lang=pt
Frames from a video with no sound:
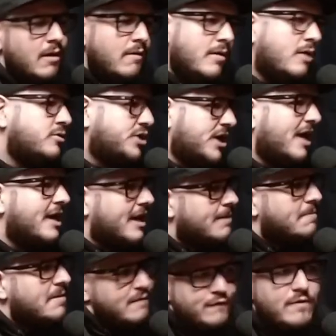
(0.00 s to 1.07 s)
eu, eu tinha
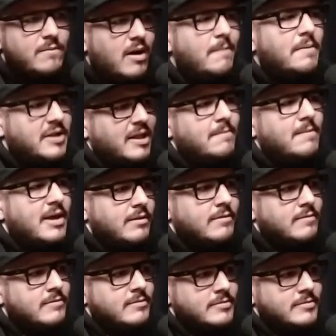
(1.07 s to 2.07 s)
grana para reformar o apartamento,